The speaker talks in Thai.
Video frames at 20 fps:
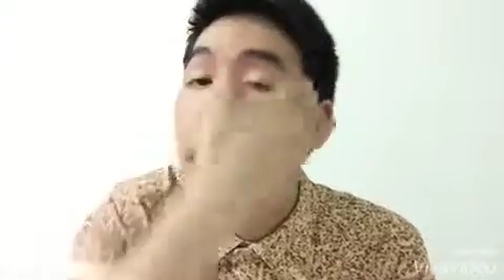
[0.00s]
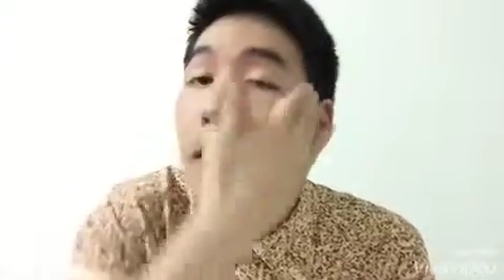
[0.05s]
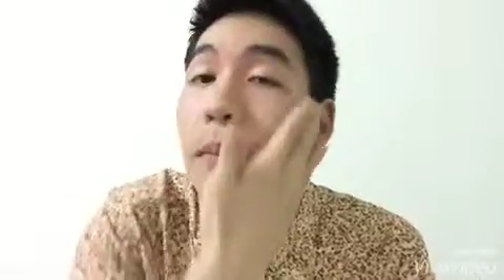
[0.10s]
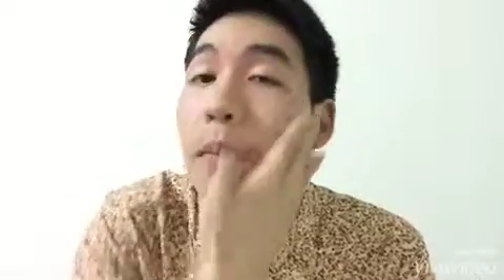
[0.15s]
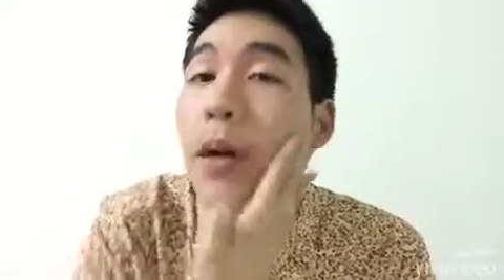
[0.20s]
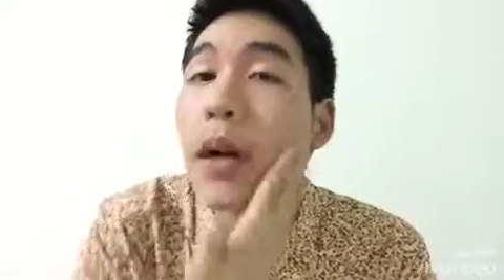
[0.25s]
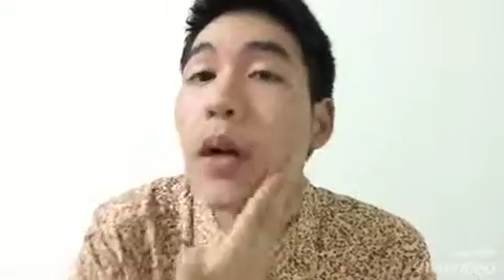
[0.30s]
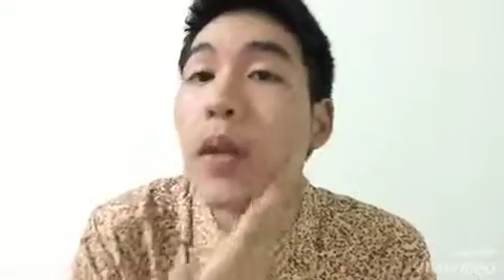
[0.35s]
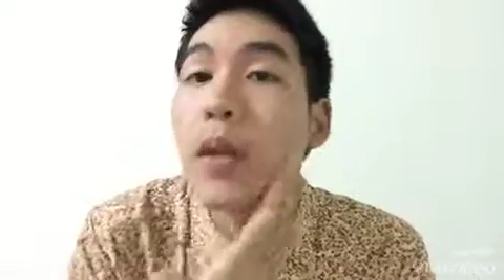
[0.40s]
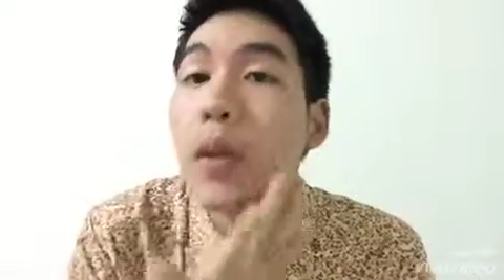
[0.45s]

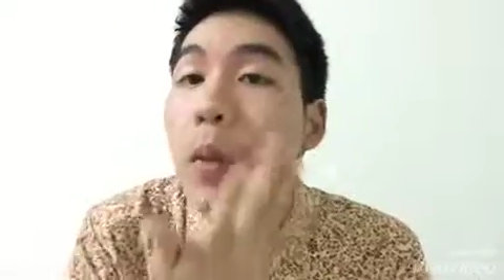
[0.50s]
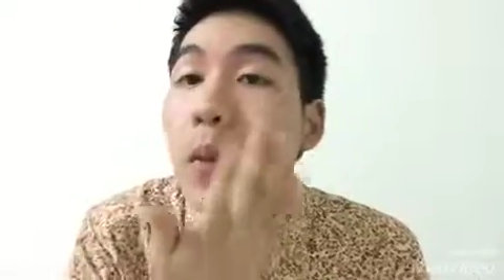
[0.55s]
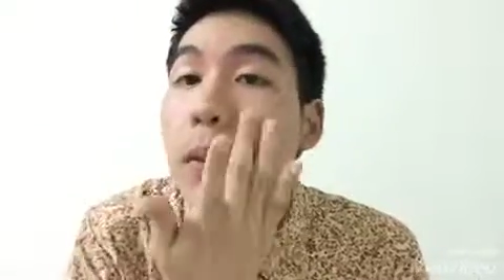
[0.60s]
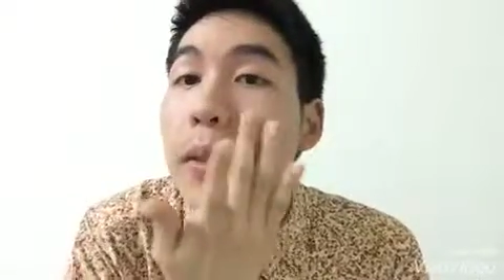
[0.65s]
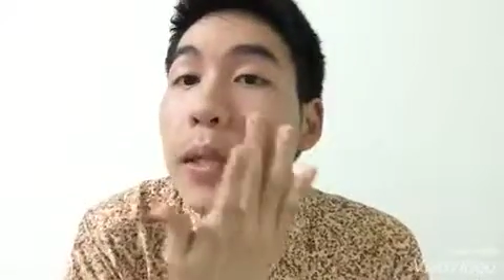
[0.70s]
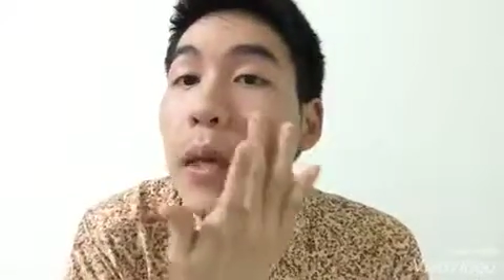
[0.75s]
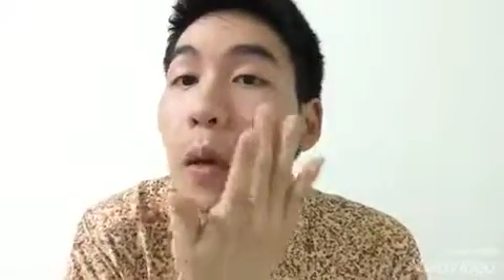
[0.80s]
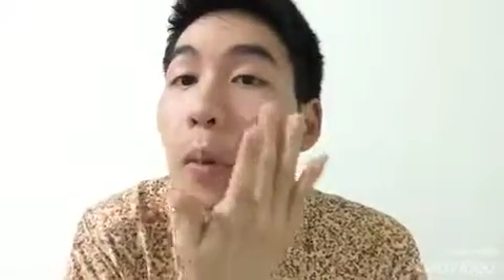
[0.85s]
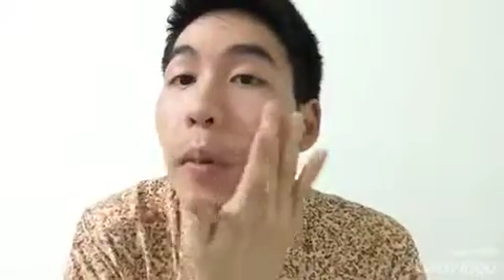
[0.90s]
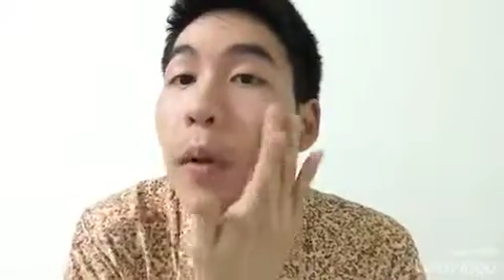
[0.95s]
ซึมเข้า
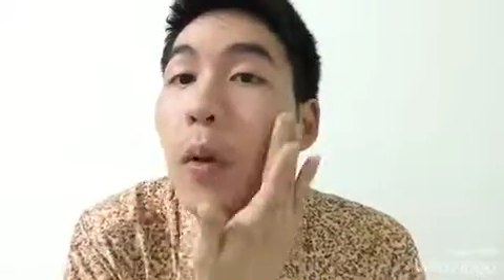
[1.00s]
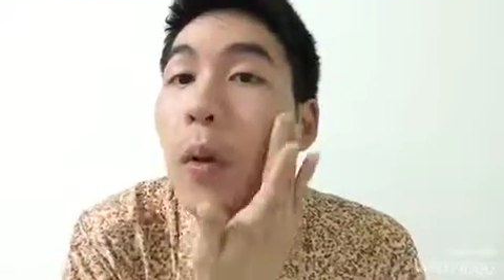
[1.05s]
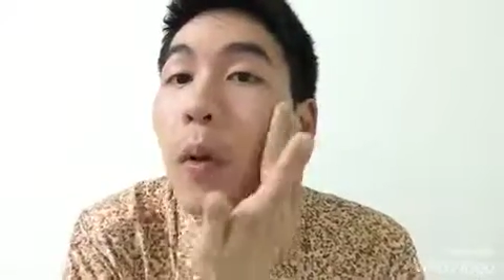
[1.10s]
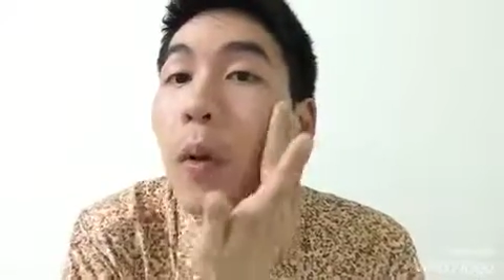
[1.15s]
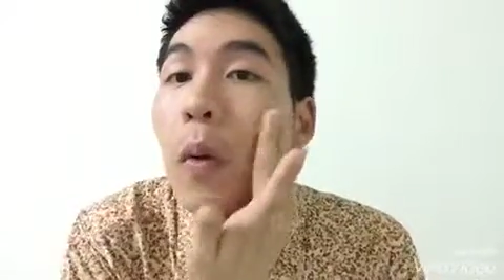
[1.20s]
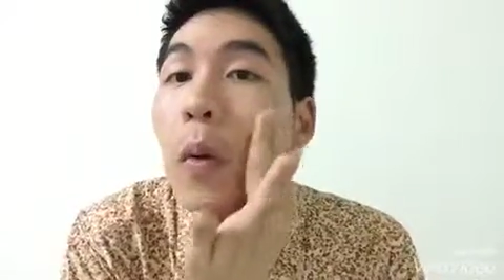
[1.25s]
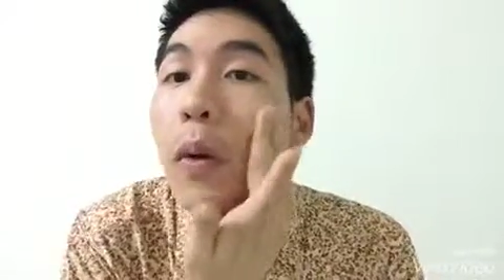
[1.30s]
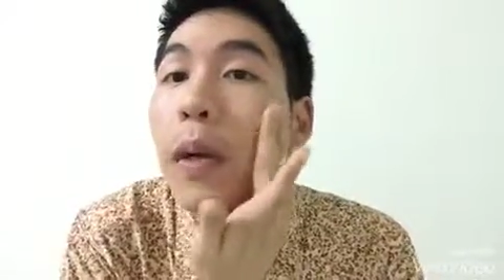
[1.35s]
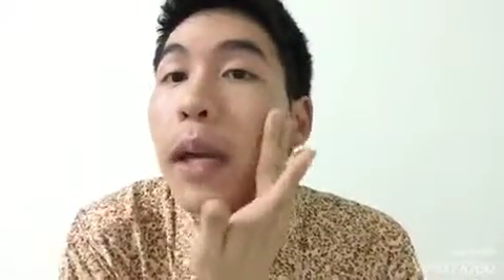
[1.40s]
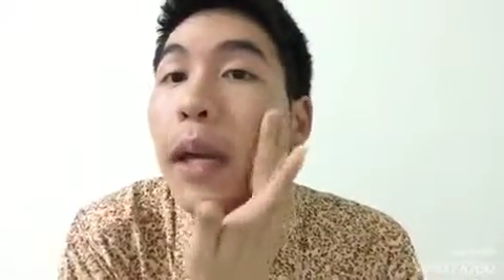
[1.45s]
สู่เซลล์ผิว
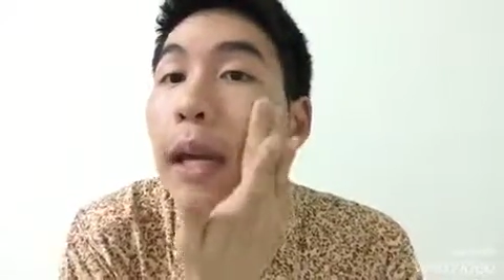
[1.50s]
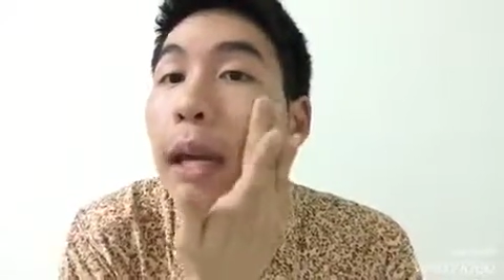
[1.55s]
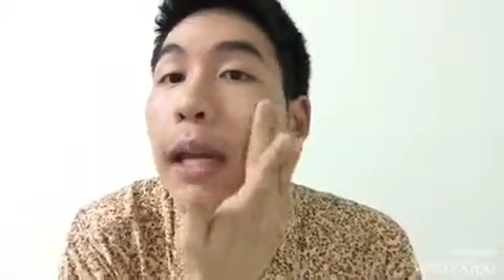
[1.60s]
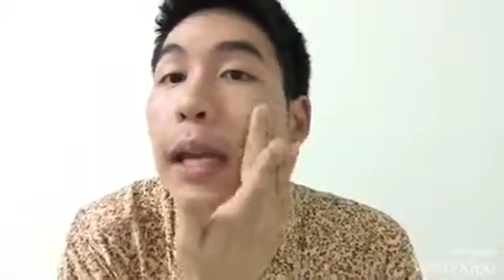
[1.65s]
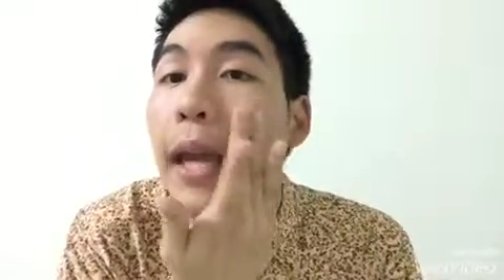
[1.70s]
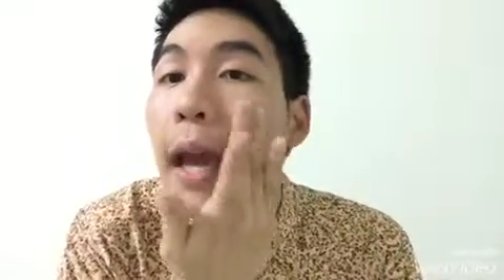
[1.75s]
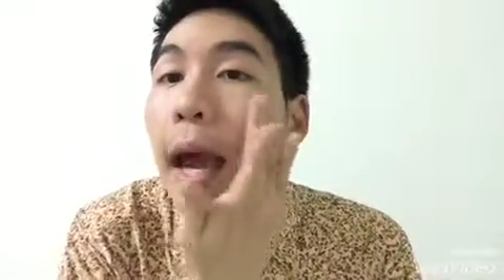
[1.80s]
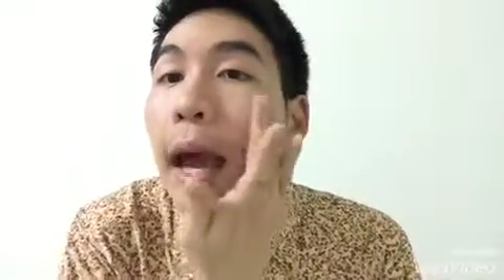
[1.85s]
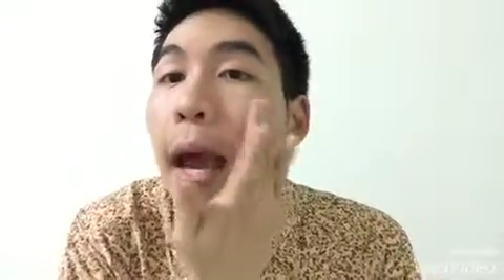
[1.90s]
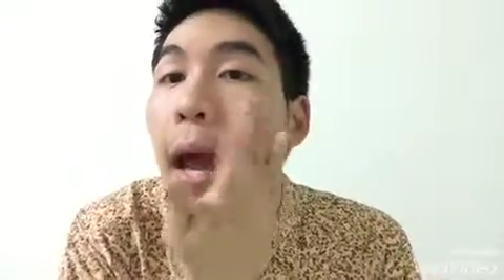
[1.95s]
ของคุณนั้น
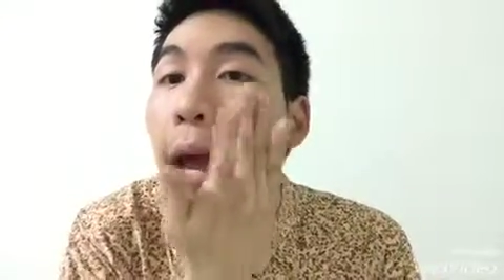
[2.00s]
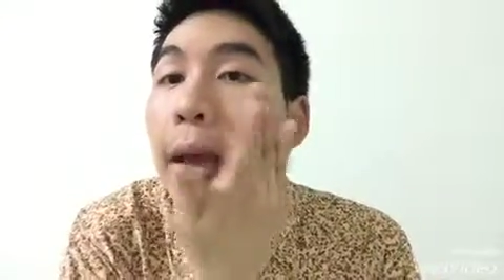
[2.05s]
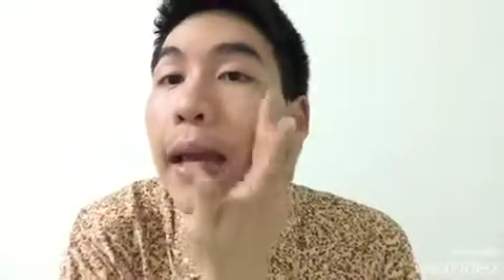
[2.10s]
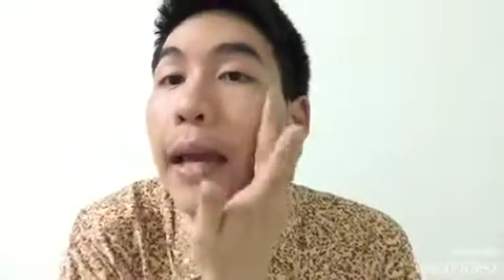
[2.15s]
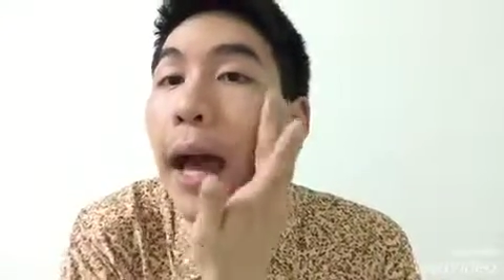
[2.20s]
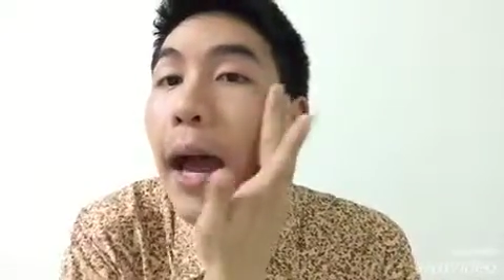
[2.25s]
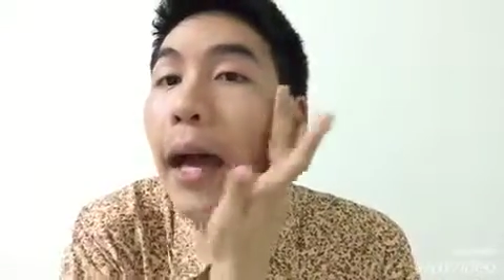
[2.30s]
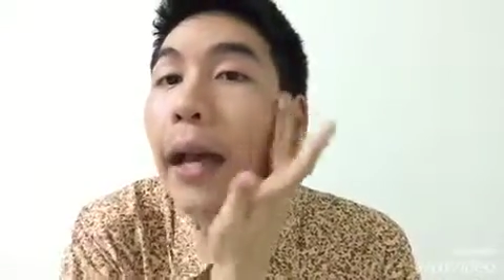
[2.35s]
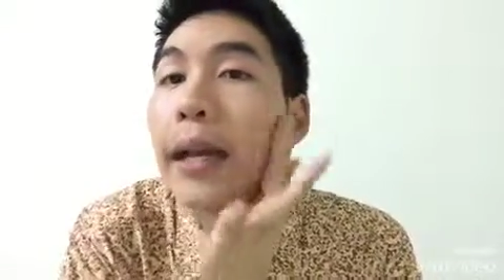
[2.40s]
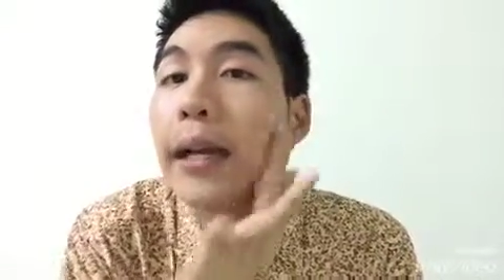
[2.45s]
ได้อย่าง
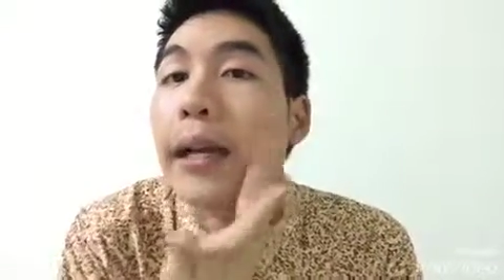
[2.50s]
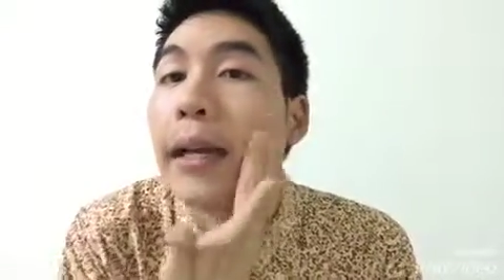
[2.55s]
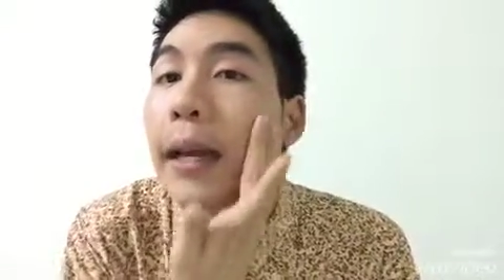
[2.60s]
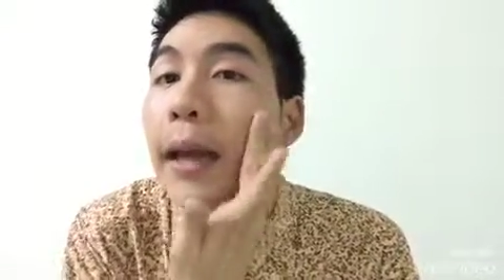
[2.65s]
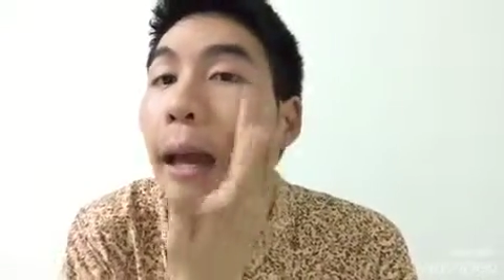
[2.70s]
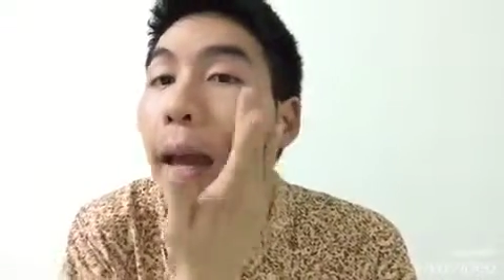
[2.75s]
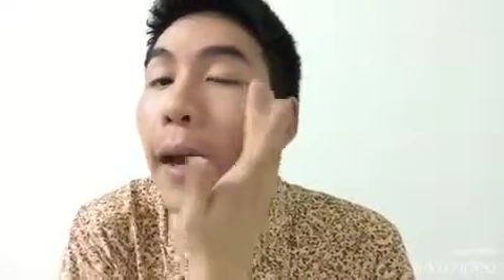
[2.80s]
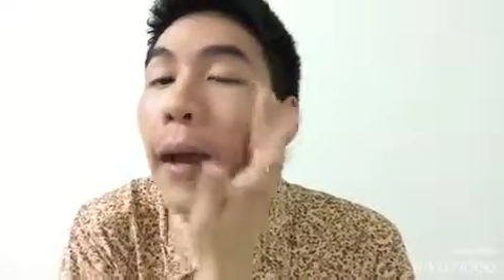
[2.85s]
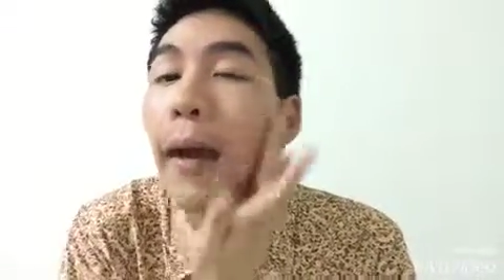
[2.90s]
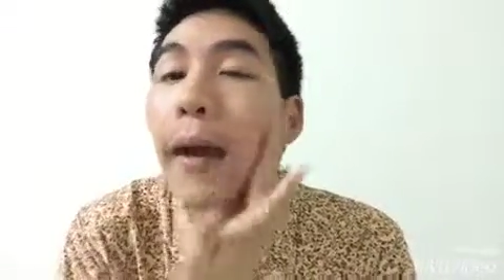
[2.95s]
ง่ายดายเลย
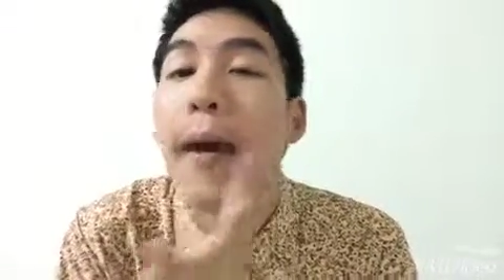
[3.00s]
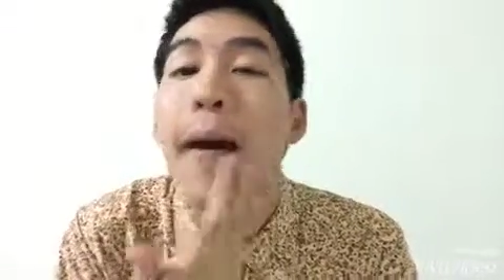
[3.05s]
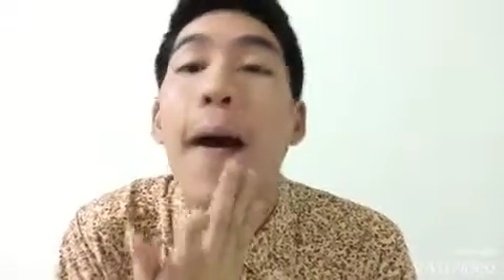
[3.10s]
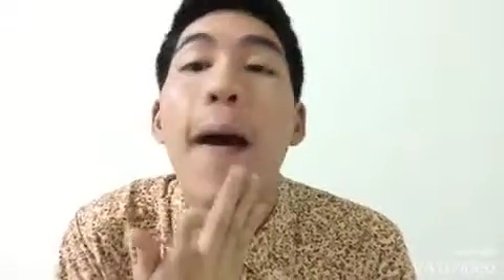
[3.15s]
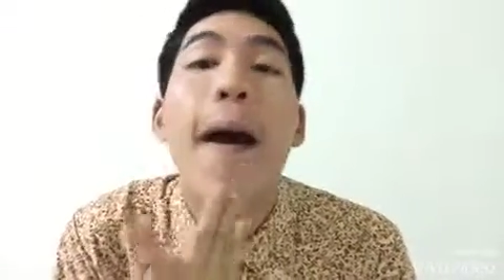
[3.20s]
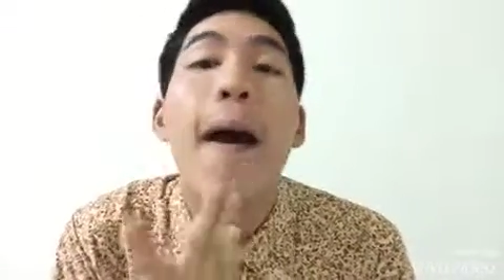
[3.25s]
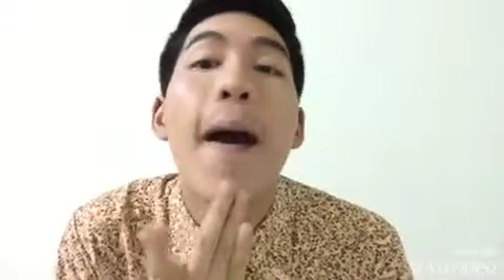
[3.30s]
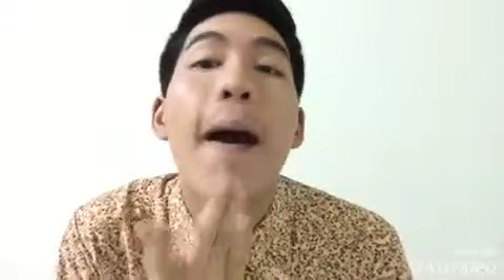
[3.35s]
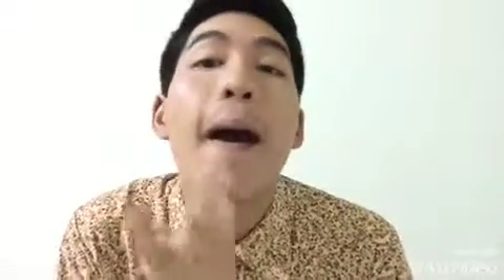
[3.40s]
นะฮะ